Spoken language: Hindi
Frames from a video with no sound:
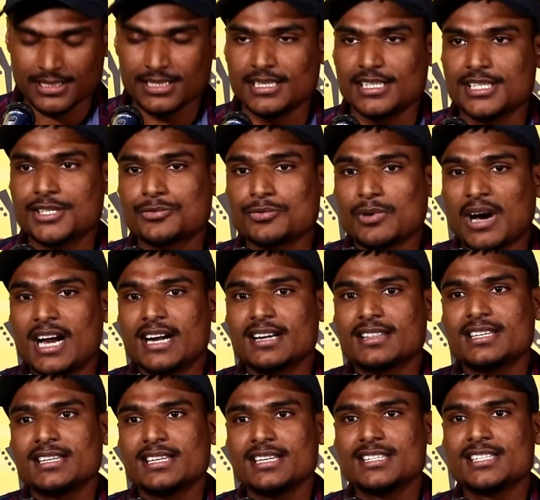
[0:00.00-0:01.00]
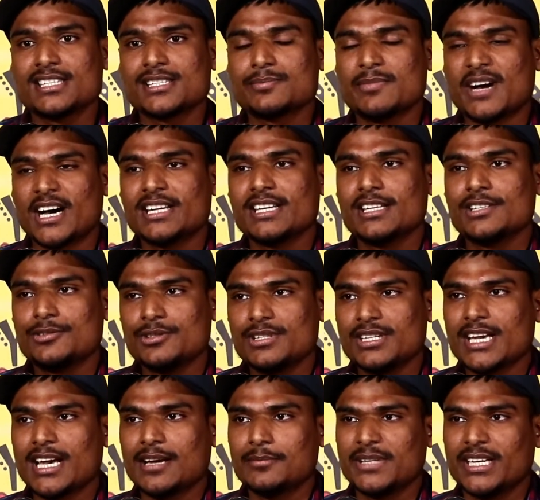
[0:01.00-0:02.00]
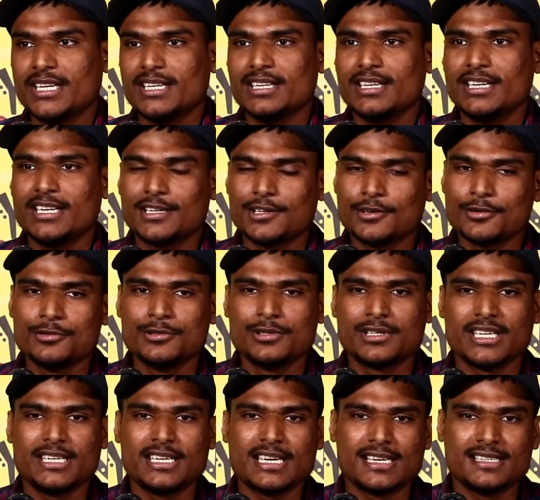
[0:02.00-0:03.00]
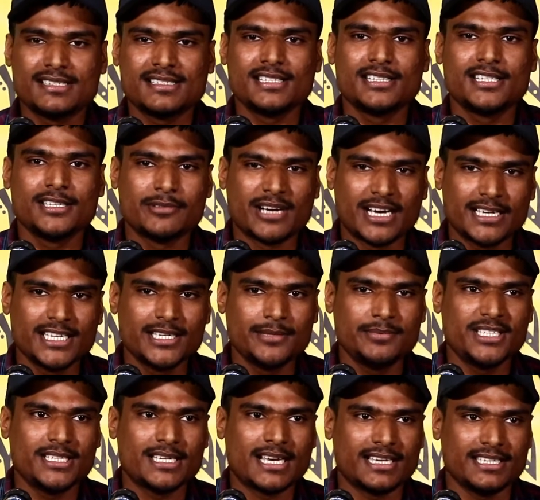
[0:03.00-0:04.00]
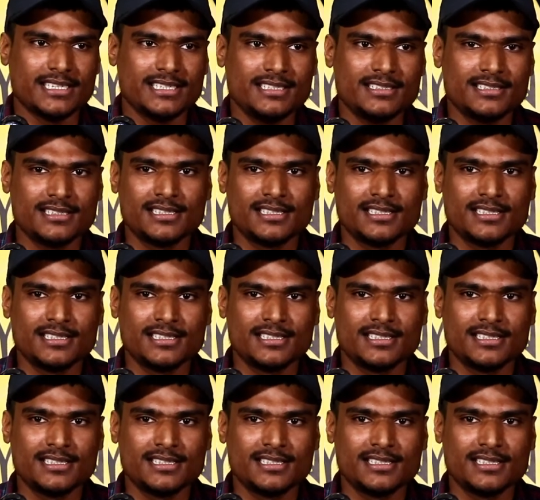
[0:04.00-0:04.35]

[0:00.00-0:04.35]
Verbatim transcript: इस स्वार्थी जिस्मानी दुनिया में एक रूह की ऐसी दीवानी भी आई